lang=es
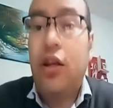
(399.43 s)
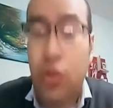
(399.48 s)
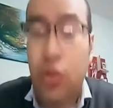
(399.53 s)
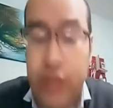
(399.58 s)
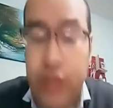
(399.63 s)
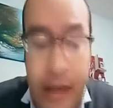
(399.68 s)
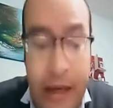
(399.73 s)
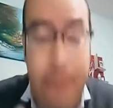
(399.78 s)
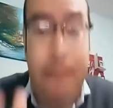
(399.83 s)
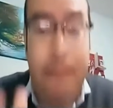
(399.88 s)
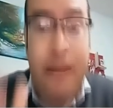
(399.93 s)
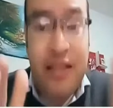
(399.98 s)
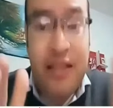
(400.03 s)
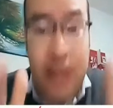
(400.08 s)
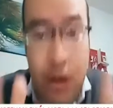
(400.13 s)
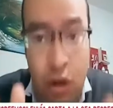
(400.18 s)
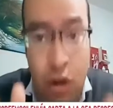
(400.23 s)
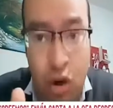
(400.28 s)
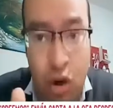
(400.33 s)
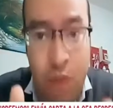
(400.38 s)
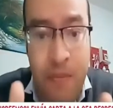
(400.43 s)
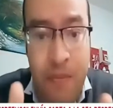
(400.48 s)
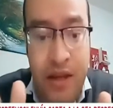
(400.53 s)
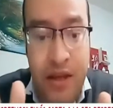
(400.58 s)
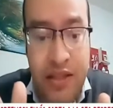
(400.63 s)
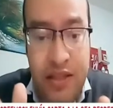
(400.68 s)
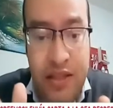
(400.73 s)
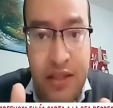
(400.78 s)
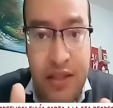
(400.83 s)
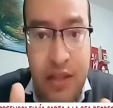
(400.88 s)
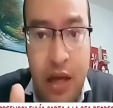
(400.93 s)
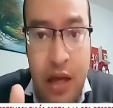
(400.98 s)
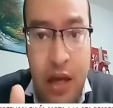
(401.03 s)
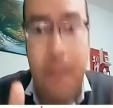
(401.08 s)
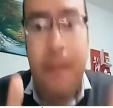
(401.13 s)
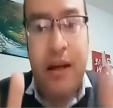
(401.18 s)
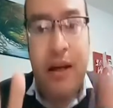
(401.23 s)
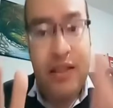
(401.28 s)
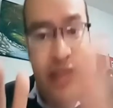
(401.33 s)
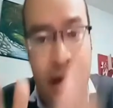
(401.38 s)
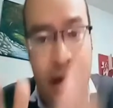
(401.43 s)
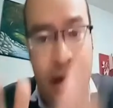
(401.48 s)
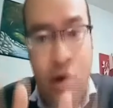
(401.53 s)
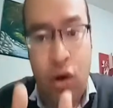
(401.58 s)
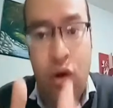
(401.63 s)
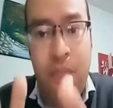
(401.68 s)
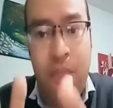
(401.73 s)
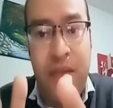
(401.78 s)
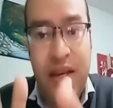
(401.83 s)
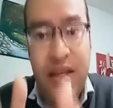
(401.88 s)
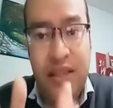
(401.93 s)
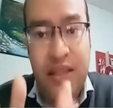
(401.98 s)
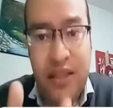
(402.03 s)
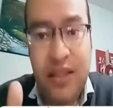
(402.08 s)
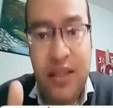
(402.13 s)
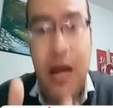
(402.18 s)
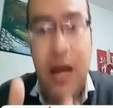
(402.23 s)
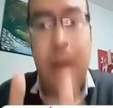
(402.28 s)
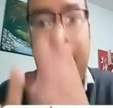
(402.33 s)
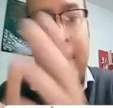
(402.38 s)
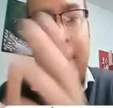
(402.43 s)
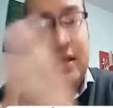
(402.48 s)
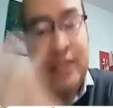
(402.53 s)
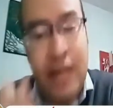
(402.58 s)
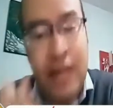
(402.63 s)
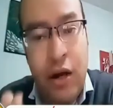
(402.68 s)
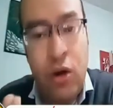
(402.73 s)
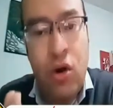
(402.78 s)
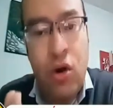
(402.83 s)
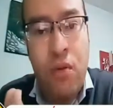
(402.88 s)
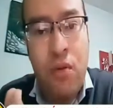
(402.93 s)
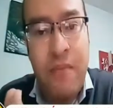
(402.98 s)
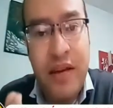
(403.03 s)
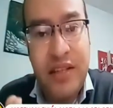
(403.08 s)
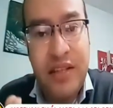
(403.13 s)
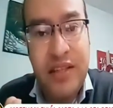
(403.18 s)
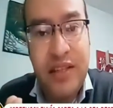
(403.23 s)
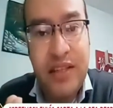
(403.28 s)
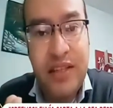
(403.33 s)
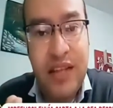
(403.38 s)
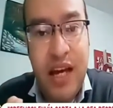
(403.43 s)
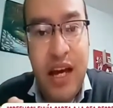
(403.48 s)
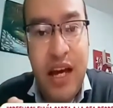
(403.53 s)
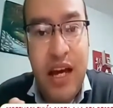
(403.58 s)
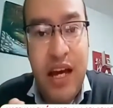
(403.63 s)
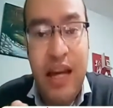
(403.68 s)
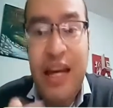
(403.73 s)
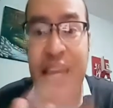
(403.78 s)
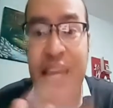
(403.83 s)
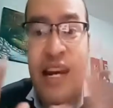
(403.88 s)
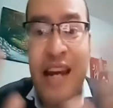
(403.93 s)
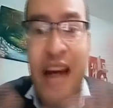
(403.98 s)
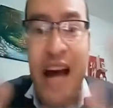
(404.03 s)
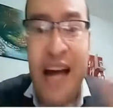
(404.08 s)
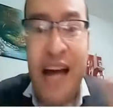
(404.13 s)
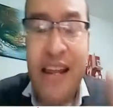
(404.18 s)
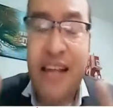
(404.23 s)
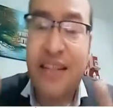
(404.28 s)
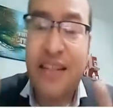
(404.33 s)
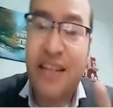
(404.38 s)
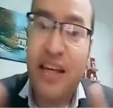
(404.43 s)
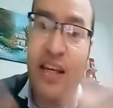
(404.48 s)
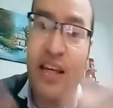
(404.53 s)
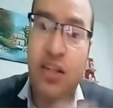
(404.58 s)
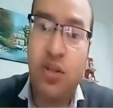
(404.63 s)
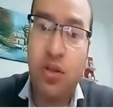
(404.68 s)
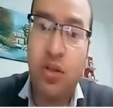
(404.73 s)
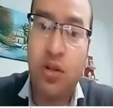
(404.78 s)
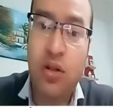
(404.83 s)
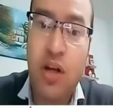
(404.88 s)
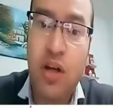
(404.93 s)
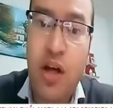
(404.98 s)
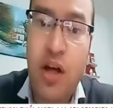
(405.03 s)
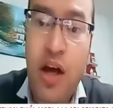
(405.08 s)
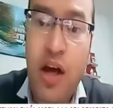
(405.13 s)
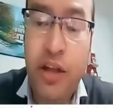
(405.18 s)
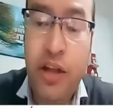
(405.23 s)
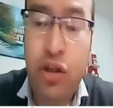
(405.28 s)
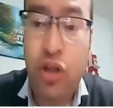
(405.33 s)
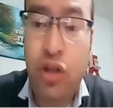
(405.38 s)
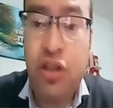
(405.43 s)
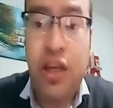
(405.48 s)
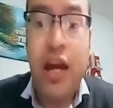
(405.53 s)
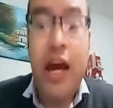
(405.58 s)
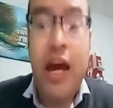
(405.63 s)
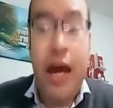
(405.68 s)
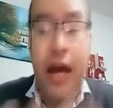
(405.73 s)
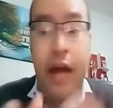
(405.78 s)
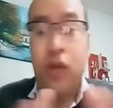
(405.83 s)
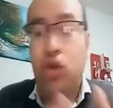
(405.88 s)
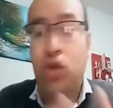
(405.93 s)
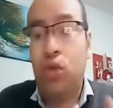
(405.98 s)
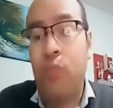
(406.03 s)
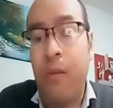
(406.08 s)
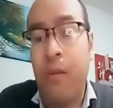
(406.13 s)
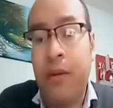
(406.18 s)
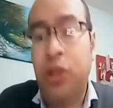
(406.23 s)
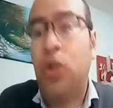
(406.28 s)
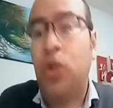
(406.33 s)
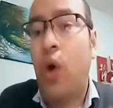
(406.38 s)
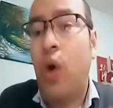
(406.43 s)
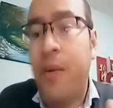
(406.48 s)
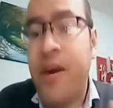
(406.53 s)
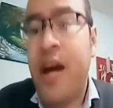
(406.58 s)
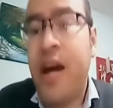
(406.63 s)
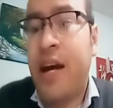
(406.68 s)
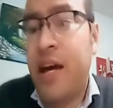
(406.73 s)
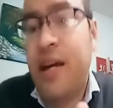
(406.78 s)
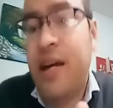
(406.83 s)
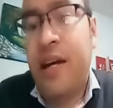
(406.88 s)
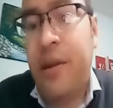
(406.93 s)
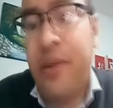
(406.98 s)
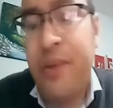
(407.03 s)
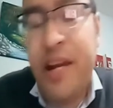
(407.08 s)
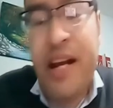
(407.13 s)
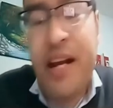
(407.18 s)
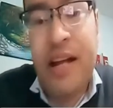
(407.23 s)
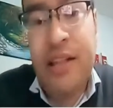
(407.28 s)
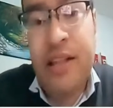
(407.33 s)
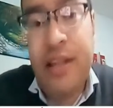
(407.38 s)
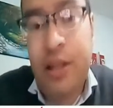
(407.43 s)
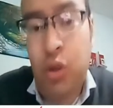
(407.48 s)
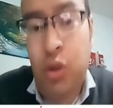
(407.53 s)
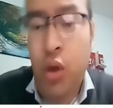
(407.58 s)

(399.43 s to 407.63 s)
resulta que pasaron los meses, pasaron los meses, pasaron los meses y nada se hizo. Entonces, en su momento había que inscribir